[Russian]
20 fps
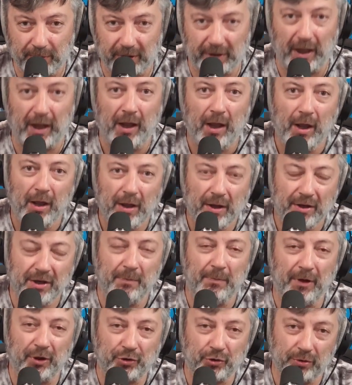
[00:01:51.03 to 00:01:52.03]
Это
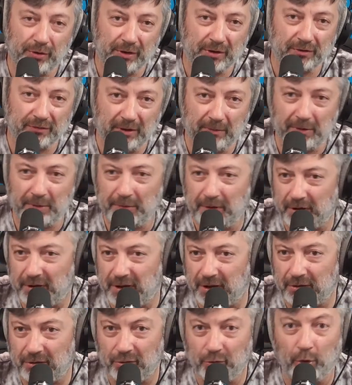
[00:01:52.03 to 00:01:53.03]
небольшой дисклеймер для
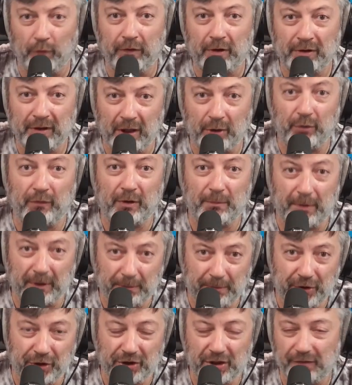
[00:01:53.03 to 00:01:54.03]
тех новых, для новых
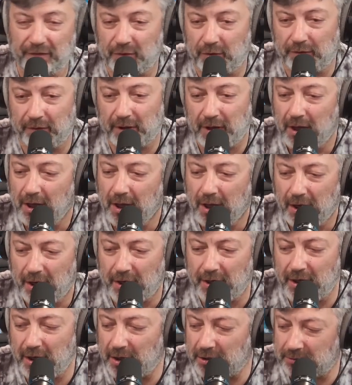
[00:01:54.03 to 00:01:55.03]
подписчиков и новых
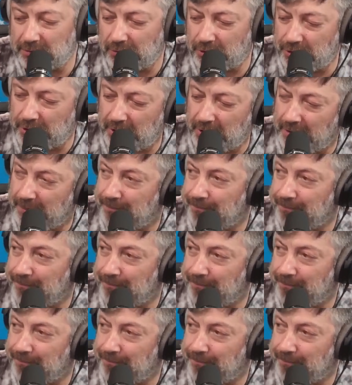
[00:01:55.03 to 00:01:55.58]
радиослушателей.